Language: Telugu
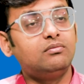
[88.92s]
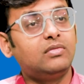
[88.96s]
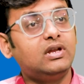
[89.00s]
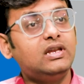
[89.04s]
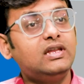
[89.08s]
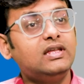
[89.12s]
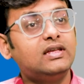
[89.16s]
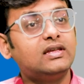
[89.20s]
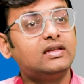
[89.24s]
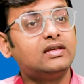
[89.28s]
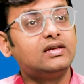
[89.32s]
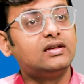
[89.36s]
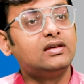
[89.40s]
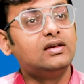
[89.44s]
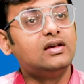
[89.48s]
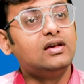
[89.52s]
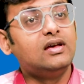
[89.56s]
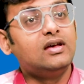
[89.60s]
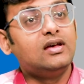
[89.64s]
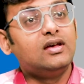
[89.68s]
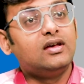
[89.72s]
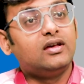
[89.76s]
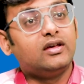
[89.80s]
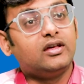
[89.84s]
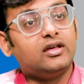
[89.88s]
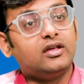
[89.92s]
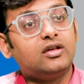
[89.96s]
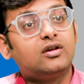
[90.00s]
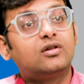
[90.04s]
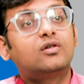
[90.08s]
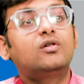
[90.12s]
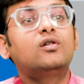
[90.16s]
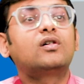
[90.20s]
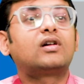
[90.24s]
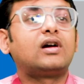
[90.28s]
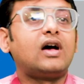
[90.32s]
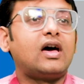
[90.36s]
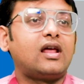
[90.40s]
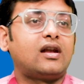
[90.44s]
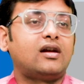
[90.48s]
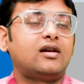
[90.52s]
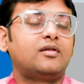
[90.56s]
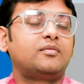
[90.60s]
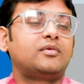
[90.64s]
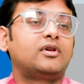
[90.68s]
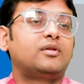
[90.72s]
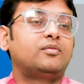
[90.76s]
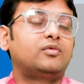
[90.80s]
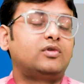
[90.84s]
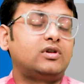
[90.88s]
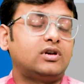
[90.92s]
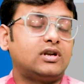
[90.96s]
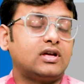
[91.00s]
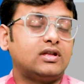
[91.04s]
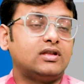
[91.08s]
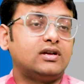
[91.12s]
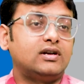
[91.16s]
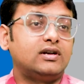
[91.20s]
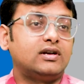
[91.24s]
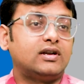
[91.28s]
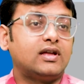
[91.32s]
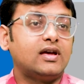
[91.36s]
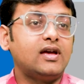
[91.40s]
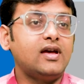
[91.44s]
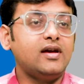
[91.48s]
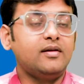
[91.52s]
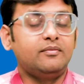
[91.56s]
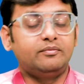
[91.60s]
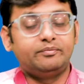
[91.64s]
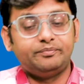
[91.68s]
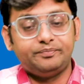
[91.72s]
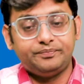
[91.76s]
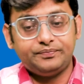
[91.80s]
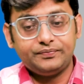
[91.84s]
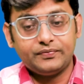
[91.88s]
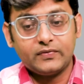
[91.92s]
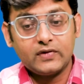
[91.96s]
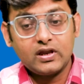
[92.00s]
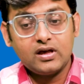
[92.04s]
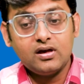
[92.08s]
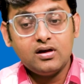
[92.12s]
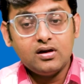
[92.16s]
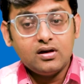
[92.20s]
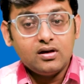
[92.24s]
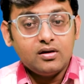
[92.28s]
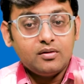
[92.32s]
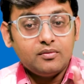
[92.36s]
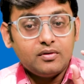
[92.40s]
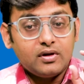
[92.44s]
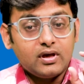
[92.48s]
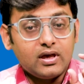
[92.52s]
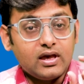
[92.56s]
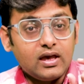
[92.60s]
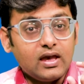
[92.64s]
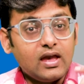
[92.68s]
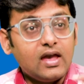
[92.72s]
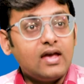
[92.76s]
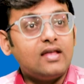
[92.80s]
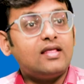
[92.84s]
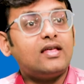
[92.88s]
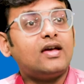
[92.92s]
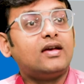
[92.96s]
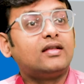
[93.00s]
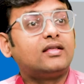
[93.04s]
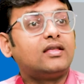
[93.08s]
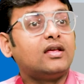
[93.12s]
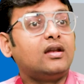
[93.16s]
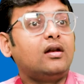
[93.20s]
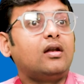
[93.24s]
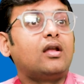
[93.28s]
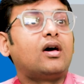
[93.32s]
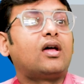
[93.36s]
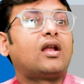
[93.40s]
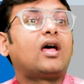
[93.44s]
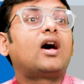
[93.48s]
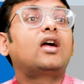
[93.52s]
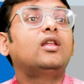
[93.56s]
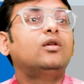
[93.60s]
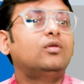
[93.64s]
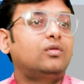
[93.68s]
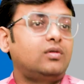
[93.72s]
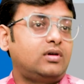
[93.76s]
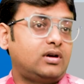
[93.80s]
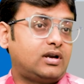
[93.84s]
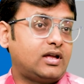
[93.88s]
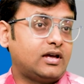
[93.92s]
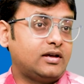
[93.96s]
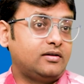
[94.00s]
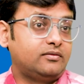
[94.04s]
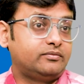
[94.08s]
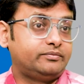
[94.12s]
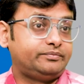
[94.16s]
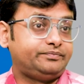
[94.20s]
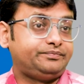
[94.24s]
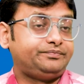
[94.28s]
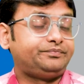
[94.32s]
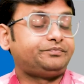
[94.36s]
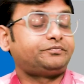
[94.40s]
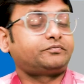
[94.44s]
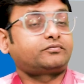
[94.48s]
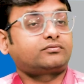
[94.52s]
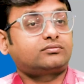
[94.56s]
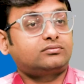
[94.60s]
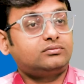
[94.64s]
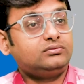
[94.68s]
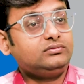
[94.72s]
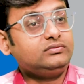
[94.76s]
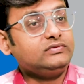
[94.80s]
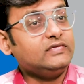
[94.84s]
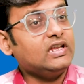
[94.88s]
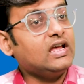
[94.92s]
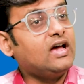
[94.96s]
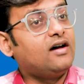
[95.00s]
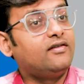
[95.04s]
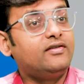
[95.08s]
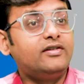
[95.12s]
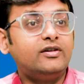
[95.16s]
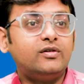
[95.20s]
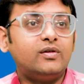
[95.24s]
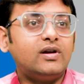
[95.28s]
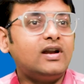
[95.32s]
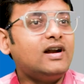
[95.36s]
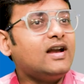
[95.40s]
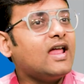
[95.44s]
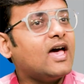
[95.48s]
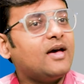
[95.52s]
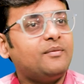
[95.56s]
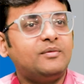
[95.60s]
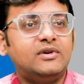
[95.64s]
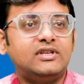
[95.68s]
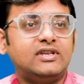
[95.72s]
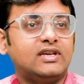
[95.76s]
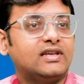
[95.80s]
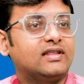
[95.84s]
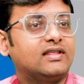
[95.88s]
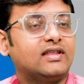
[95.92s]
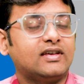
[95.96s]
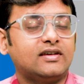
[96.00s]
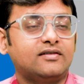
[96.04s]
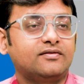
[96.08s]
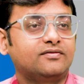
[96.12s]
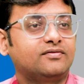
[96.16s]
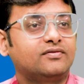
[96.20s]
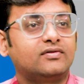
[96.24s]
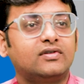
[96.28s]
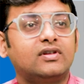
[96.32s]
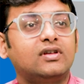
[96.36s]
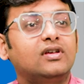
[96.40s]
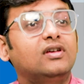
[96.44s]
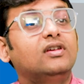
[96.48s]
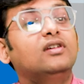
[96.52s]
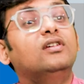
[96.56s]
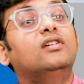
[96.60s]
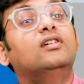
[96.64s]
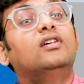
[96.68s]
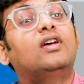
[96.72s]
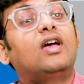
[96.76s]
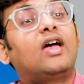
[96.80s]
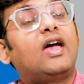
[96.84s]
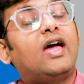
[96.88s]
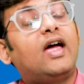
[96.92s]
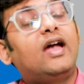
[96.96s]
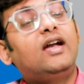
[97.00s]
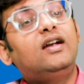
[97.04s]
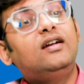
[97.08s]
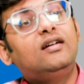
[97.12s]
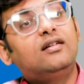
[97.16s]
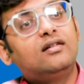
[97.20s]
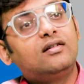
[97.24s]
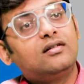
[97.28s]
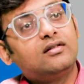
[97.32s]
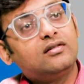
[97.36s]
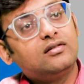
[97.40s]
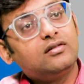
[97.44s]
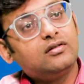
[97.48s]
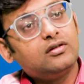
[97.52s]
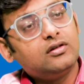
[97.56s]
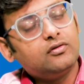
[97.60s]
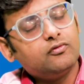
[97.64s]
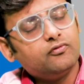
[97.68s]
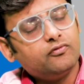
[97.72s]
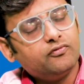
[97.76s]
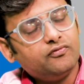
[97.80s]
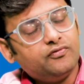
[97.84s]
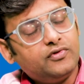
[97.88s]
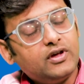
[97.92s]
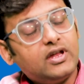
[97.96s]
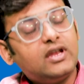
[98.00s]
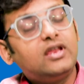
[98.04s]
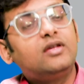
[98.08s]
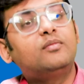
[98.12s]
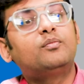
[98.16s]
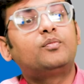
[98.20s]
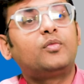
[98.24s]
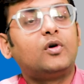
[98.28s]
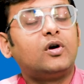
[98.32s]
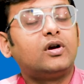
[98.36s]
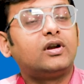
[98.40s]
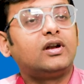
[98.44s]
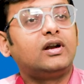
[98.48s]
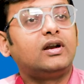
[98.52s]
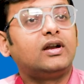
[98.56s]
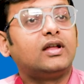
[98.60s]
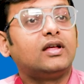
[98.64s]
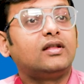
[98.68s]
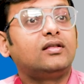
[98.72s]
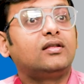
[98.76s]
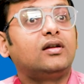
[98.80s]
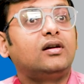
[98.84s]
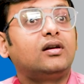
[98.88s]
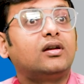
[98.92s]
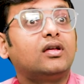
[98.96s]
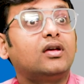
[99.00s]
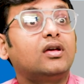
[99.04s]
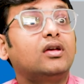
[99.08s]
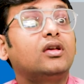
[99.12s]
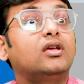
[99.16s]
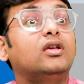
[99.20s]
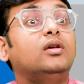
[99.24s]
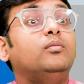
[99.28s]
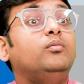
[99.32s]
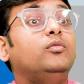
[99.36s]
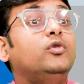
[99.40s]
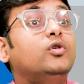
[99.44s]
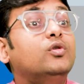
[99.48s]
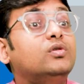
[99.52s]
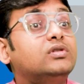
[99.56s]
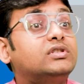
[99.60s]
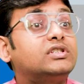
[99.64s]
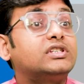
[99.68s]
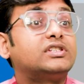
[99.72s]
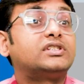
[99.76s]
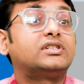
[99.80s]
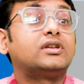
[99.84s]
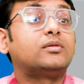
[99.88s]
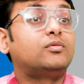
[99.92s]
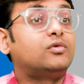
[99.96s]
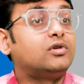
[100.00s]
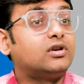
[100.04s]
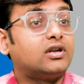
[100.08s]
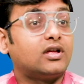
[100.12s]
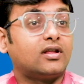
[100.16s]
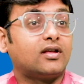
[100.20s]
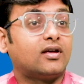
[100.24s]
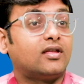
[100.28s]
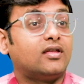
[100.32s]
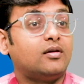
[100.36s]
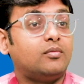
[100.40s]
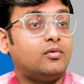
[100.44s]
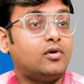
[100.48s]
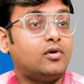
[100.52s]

మళ్ళీ ఇంకో కారణం ఏముంటుందంటే ఏదైతే నరాలు ఉంటాయి అవి కూడా డ్యామేజ్ అవుతాయి అండ్ వెరీ ఇంపార్టెంట్ ఏంటంటే ఇమ్యూన్ సిస్టమ్ ఉంటుంది కదా